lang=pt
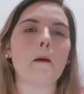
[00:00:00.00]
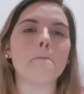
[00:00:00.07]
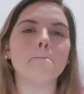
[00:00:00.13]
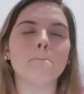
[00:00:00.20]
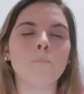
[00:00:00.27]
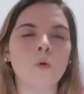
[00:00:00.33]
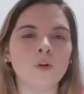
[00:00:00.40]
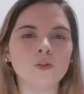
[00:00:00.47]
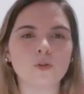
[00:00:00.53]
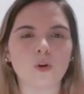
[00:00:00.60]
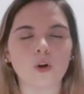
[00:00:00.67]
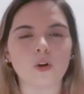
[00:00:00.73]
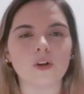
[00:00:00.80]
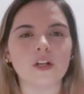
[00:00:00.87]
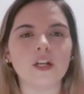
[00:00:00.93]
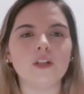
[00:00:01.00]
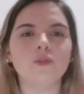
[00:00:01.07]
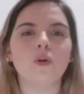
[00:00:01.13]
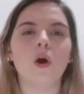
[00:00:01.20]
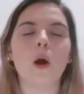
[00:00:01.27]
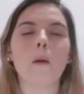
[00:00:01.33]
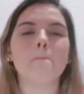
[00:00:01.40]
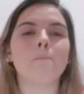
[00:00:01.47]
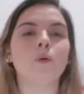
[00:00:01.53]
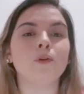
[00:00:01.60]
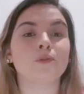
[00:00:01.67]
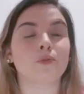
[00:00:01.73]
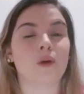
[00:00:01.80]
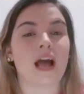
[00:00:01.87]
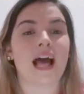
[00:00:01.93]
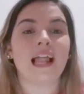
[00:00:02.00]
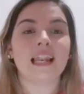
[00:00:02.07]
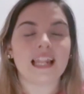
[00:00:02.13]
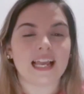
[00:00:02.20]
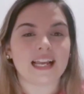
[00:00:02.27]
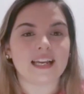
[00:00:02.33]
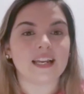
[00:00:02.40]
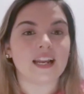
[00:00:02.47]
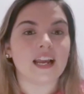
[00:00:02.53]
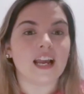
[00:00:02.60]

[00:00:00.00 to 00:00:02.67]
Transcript: muito colorido, muito alegre.